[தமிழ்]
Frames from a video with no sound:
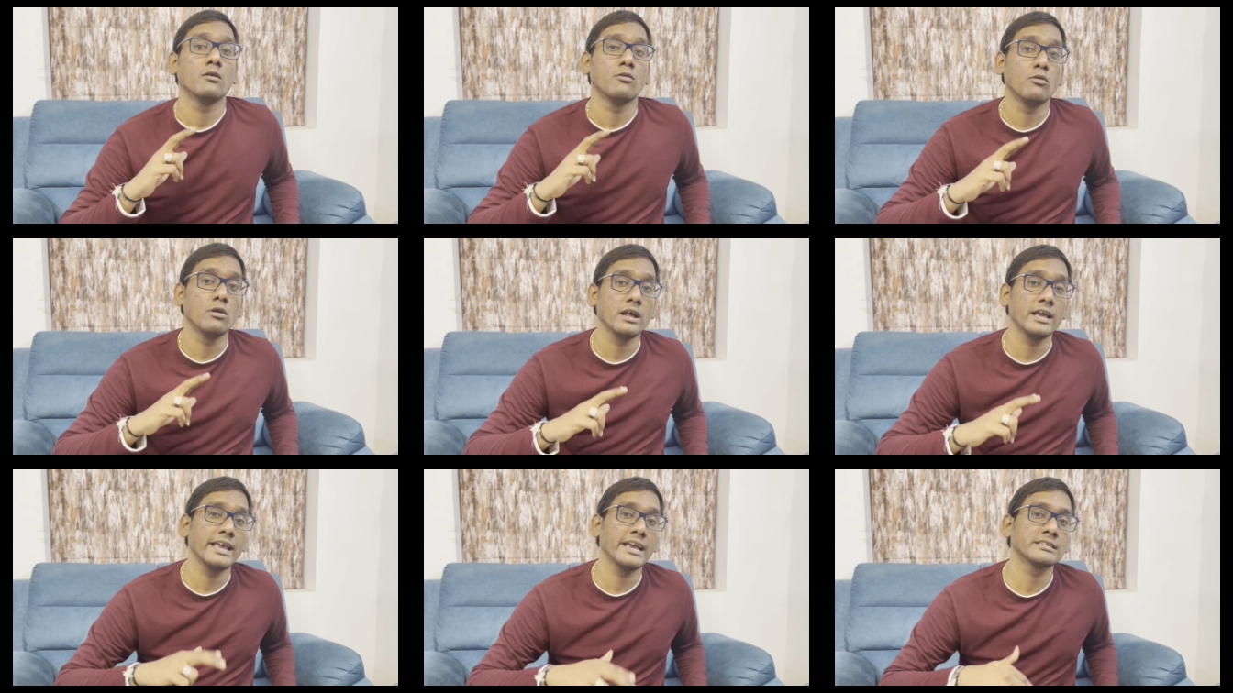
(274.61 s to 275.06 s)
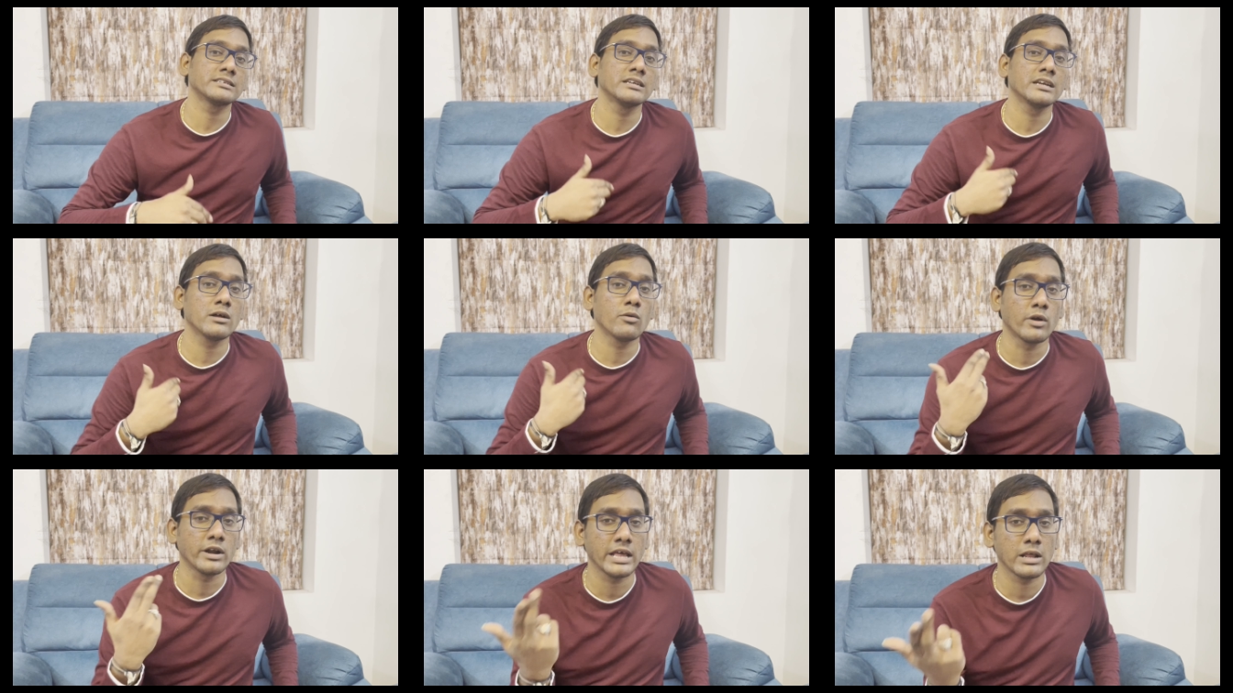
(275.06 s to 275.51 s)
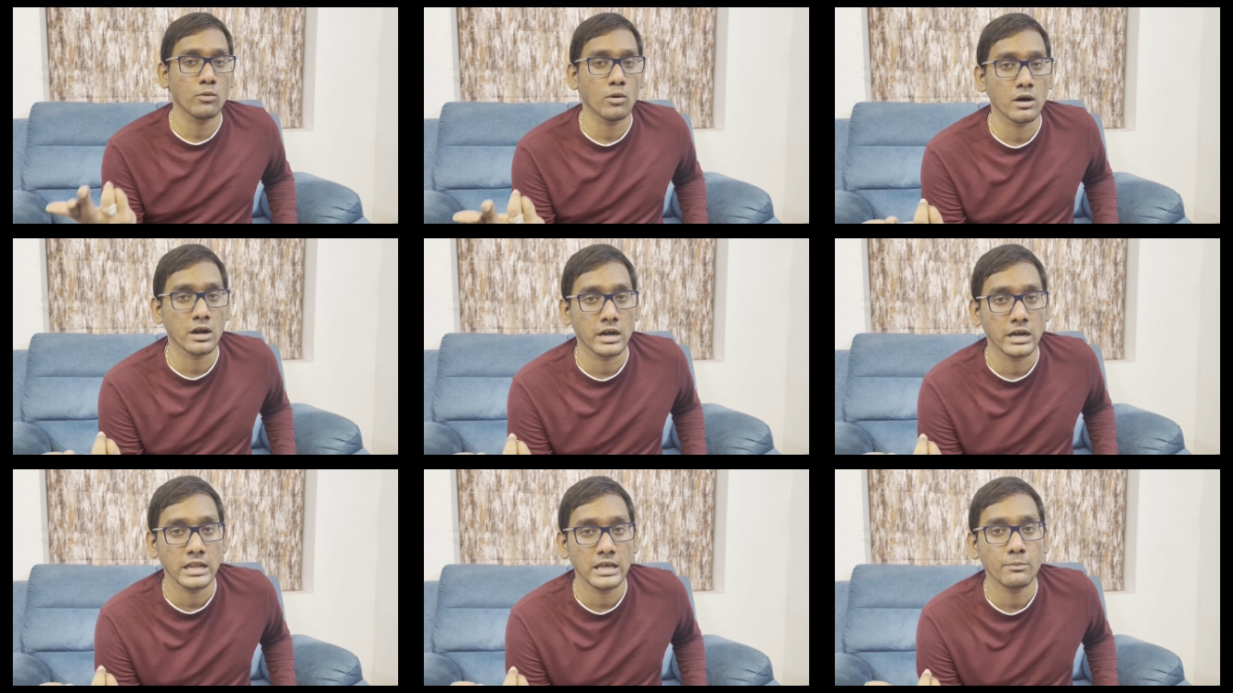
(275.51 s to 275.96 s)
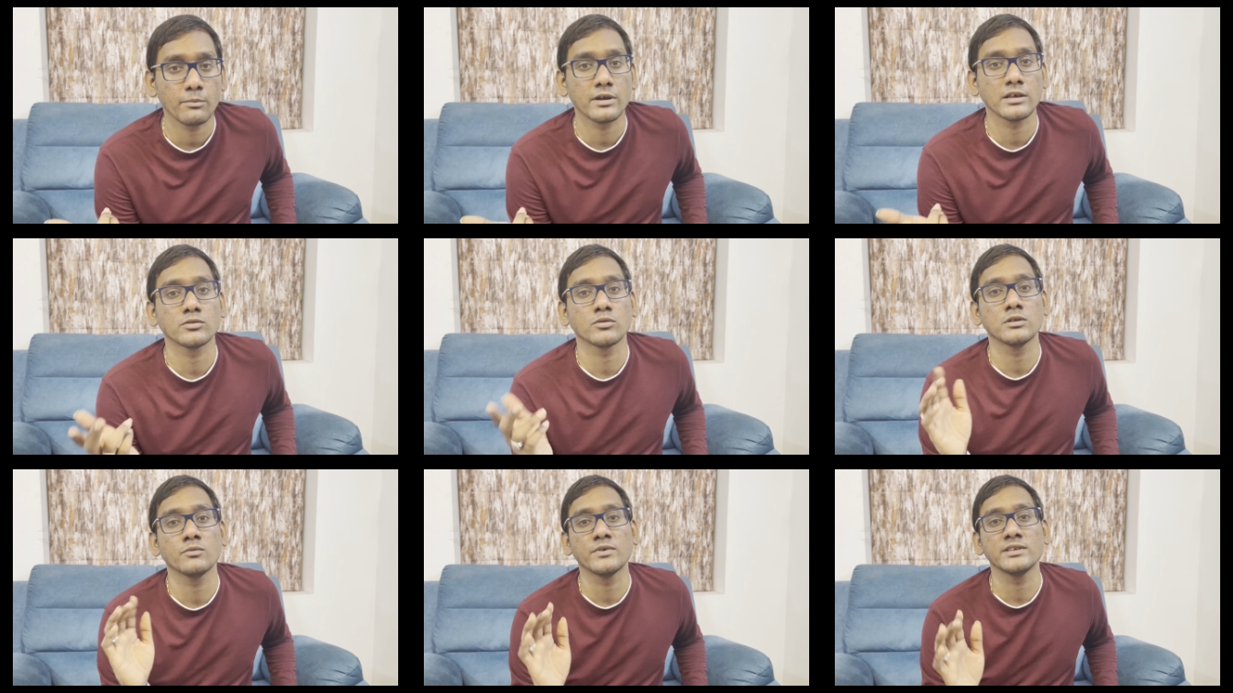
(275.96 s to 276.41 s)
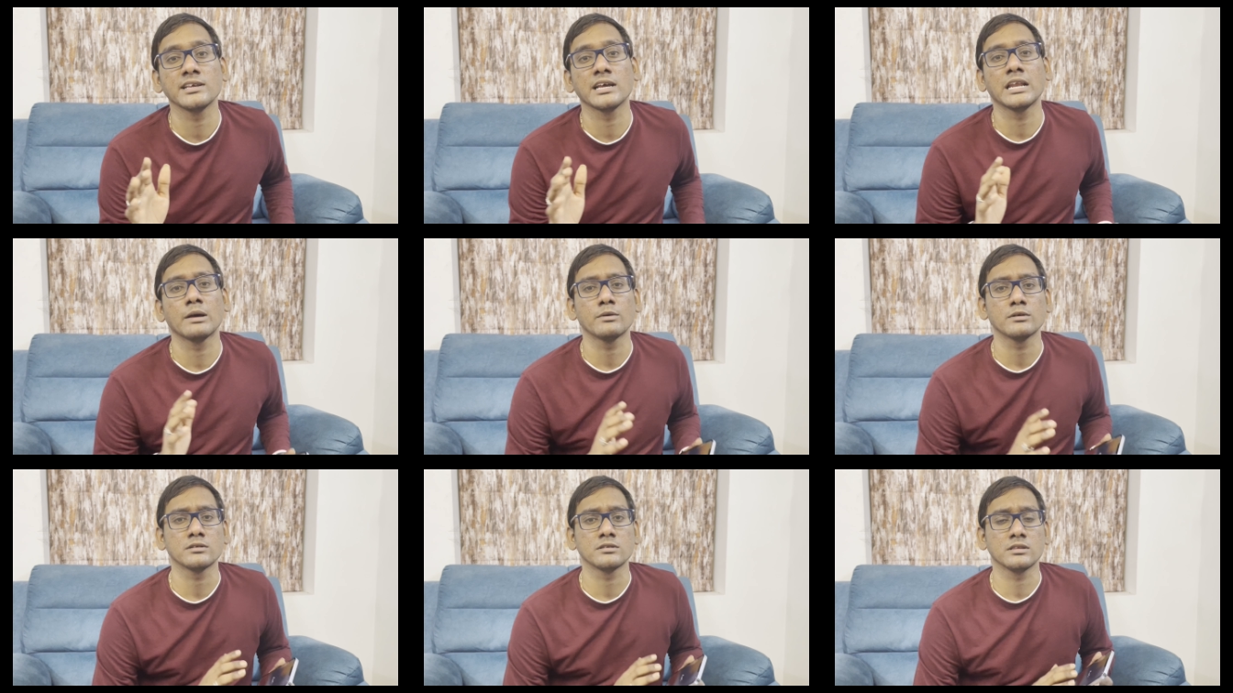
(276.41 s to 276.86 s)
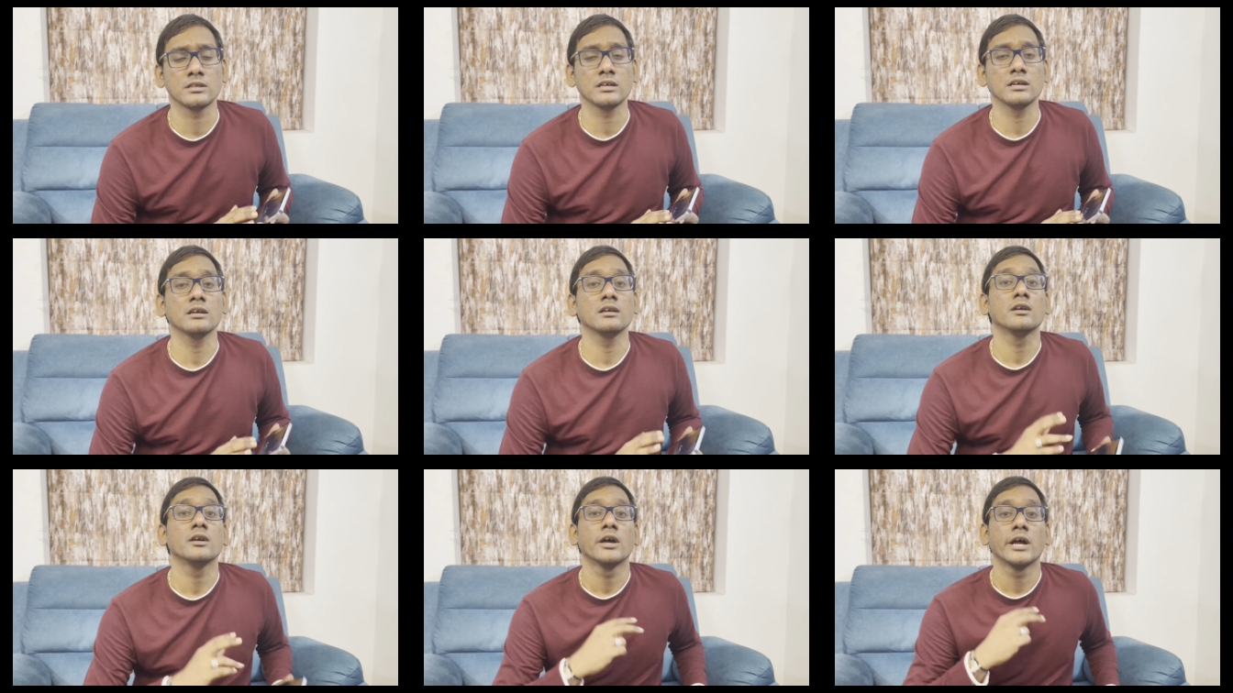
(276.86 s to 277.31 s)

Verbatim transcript: உங்களுக்கு எக்ஸ்டெண்டட் ஒன் இயர் வாரண்ட்டி ப்ளஸ் வந்து ஃபிசிக்கல் டேமேஜ் வந்து